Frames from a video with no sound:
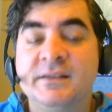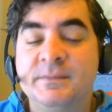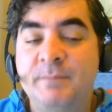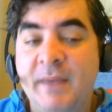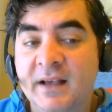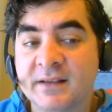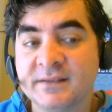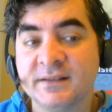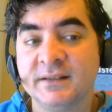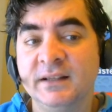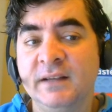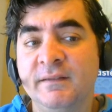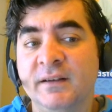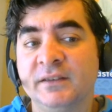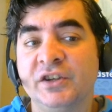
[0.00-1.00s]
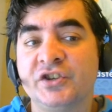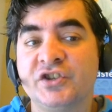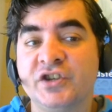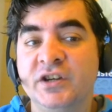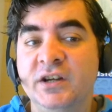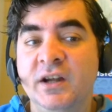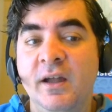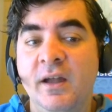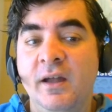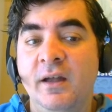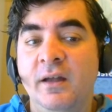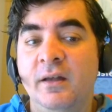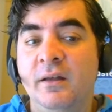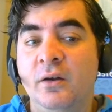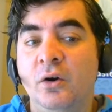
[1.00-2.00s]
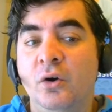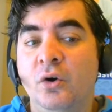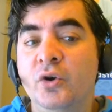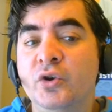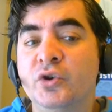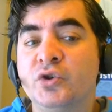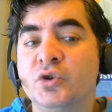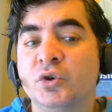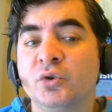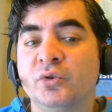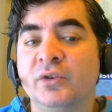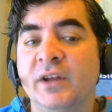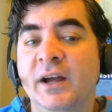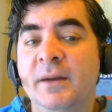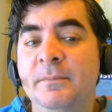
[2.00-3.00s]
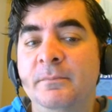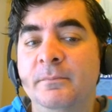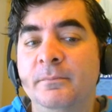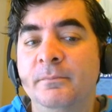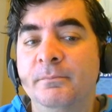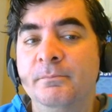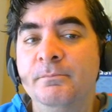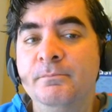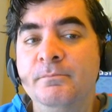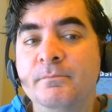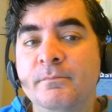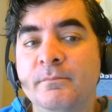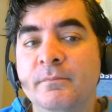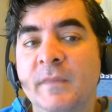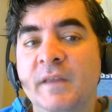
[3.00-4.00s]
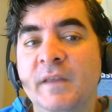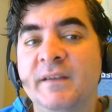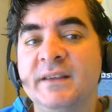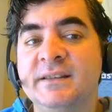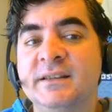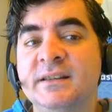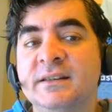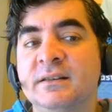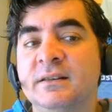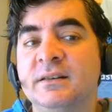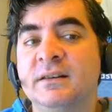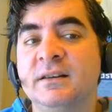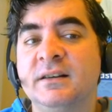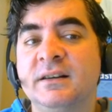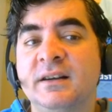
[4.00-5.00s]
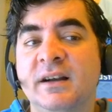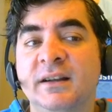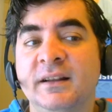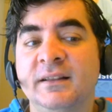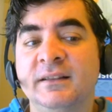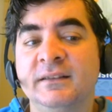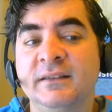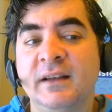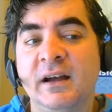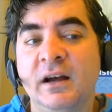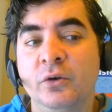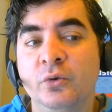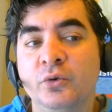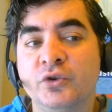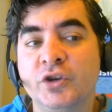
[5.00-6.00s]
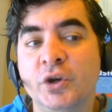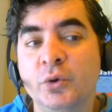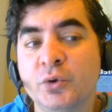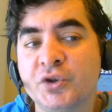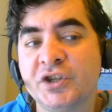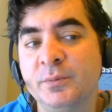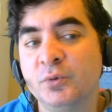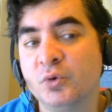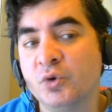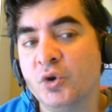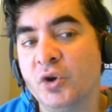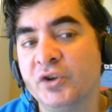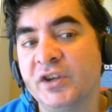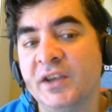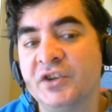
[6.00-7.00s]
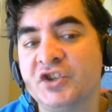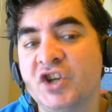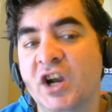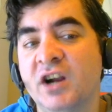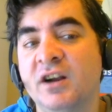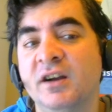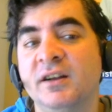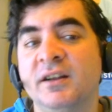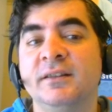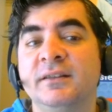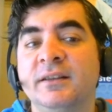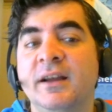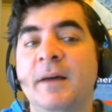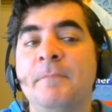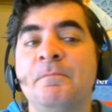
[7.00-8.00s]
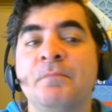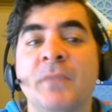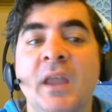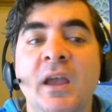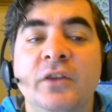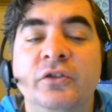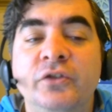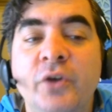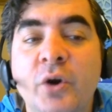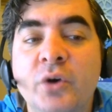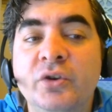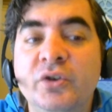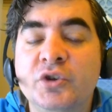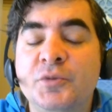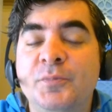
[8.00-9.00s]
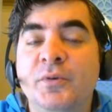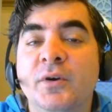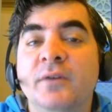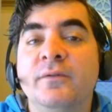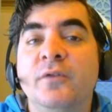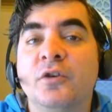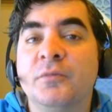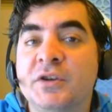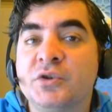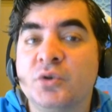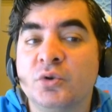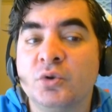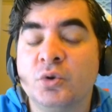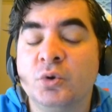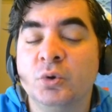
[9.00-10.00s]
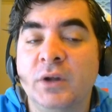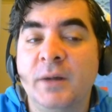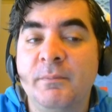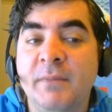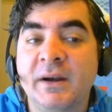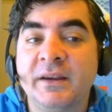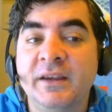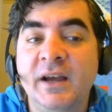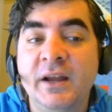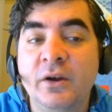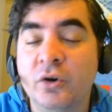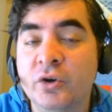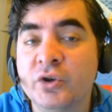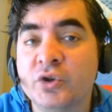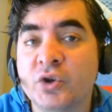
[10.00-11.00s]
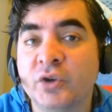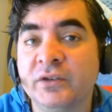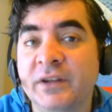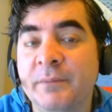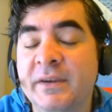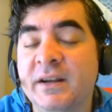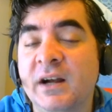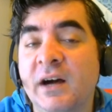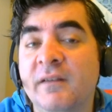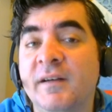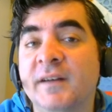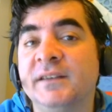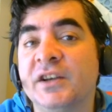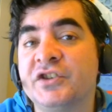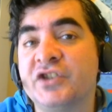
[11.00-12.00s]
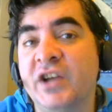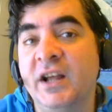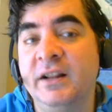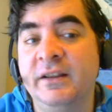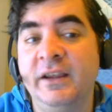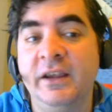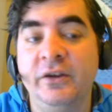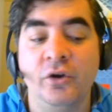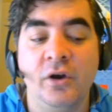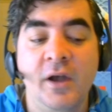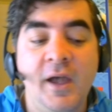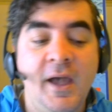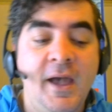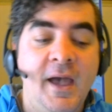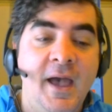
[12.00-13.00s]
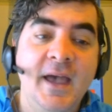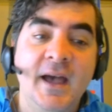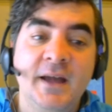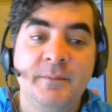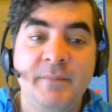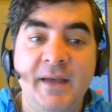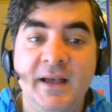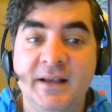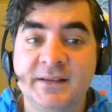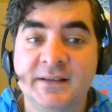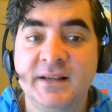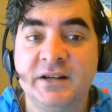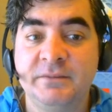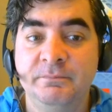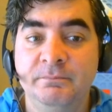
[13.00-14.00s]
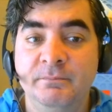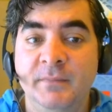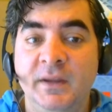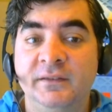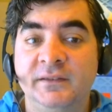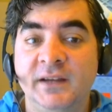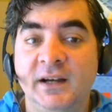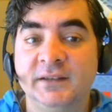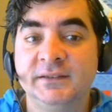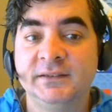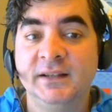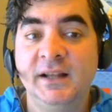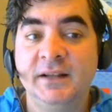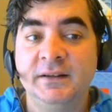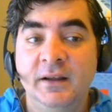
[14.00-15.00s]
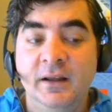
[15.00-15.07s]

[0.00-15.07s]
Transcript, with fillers: Beyazların avantajı Oyun sonunda vezir kanadında 3'e 3 gibi duruyorken şah kanadında 4'e 3 piyon formasyonunu kullanmak. Yani oyun sonunda bir avantaj elde ediyor. Eğer beyazlar tahtadan